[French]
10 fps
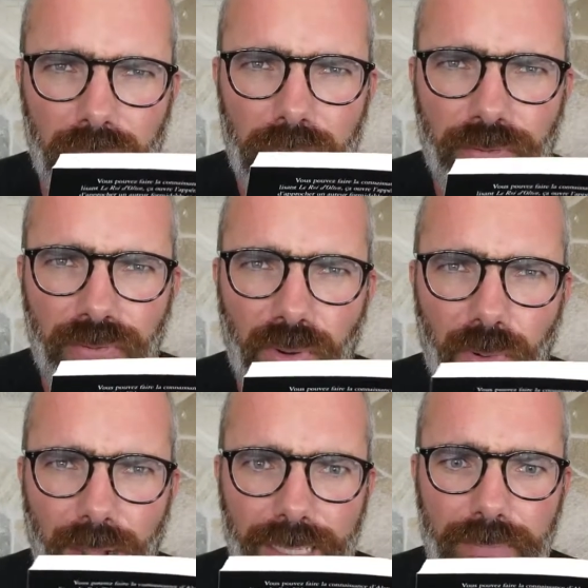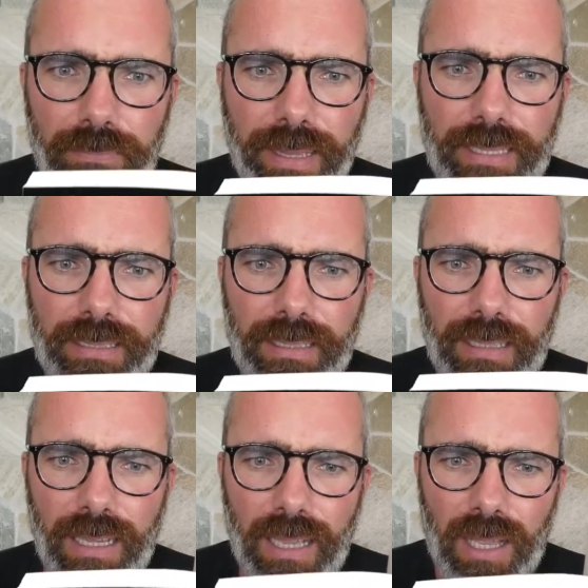Il faut
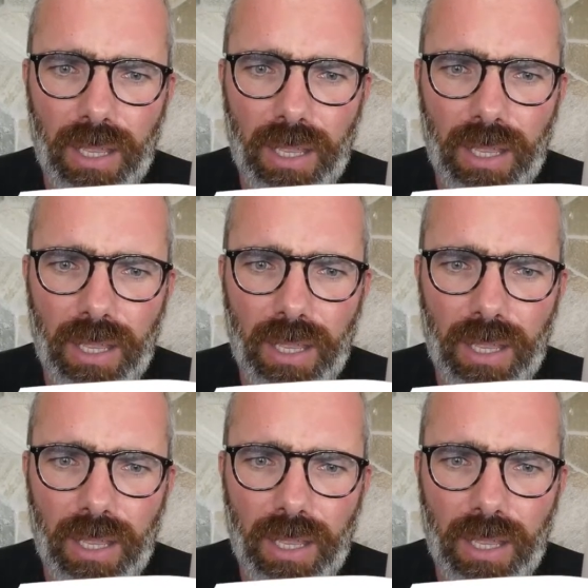admettre